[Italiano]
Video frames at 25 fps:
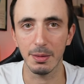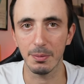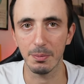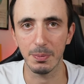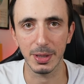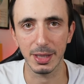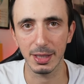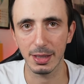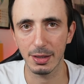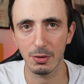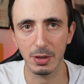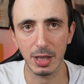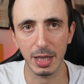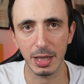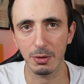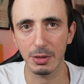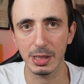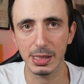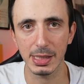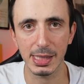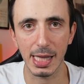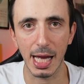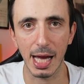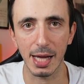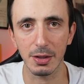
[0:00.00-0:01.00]
in particolare
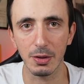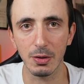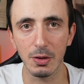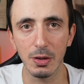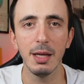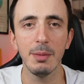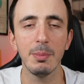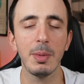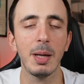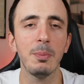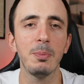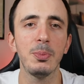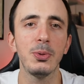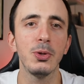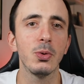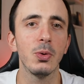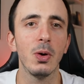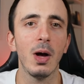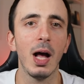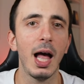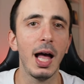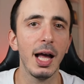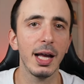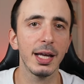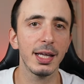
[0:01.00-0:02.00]
quest'anno, ma in più
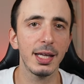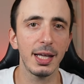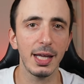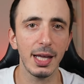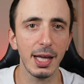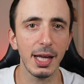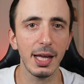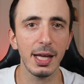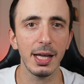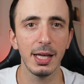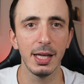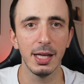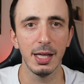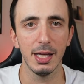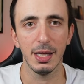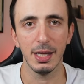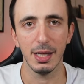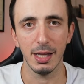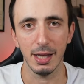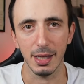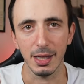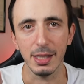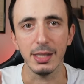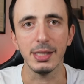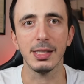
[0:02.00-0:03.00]
anche eh,